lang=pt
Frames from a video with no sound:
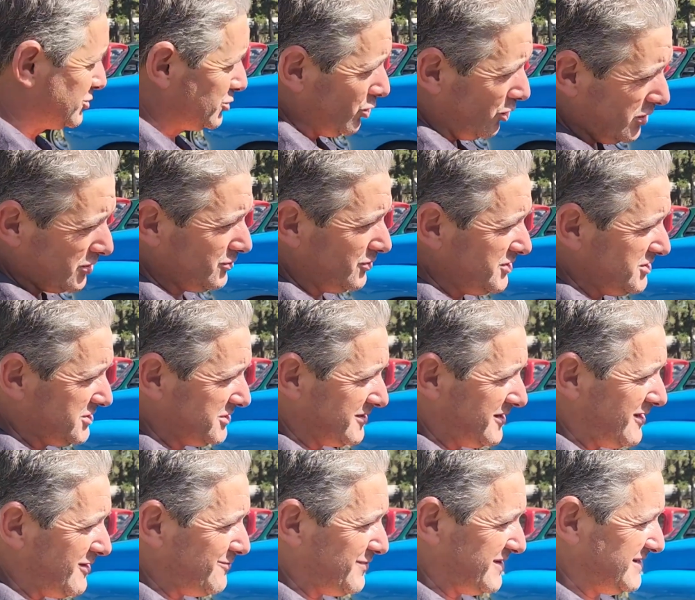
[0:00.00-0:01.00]
todo
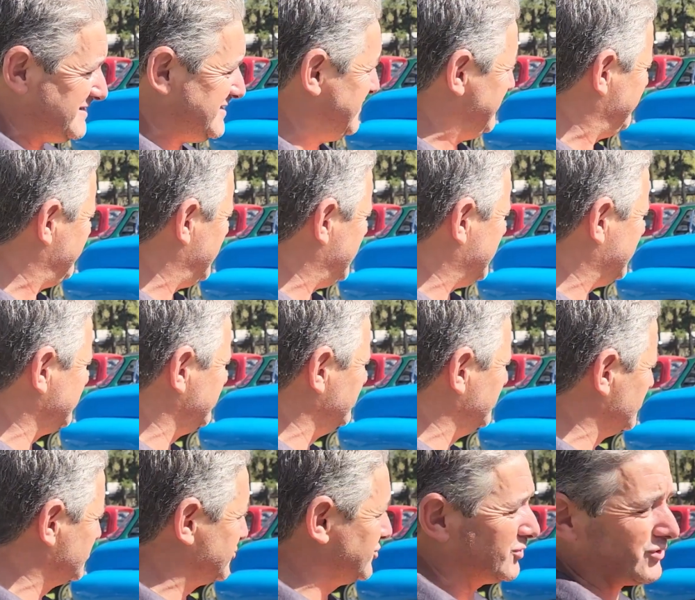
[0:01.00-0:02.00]
original, preservado,
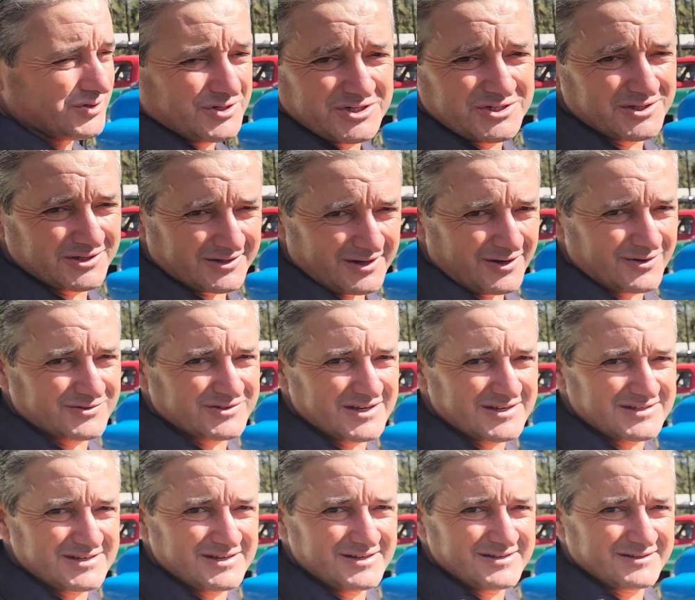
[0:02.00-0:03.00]
motor original,
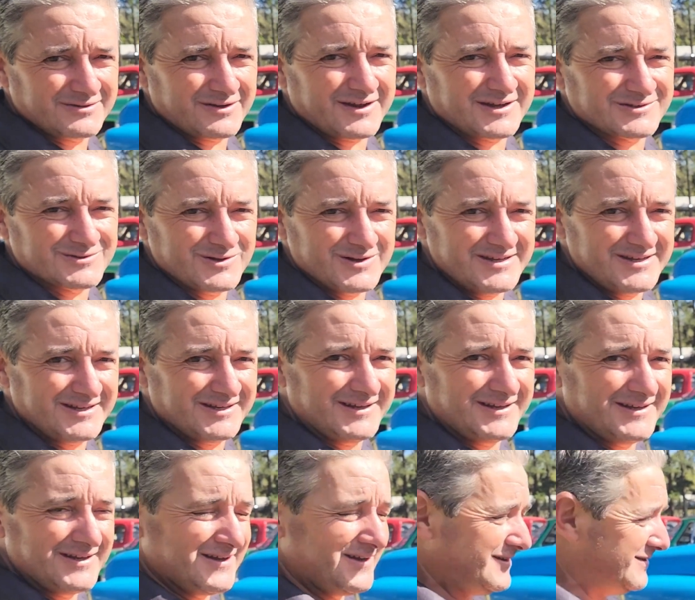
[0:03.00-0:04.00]
seis cilindros a
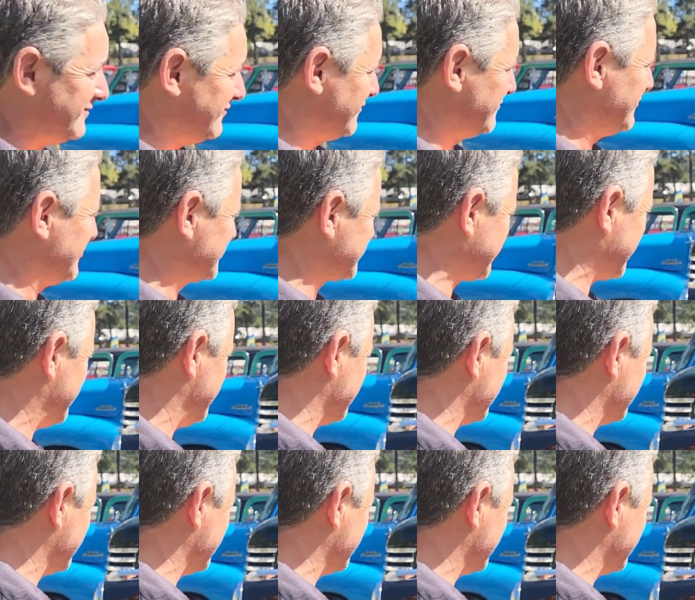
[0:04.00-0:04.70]
gasolina. Nós então, vamos mostrar